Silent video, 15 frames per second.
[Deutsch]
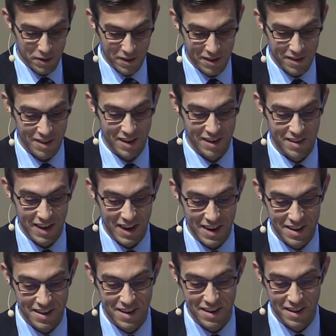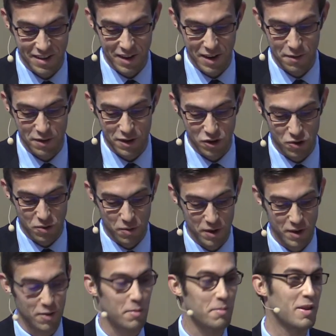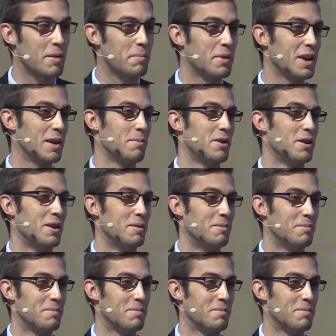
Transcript: ist das intensive Studium der Bibel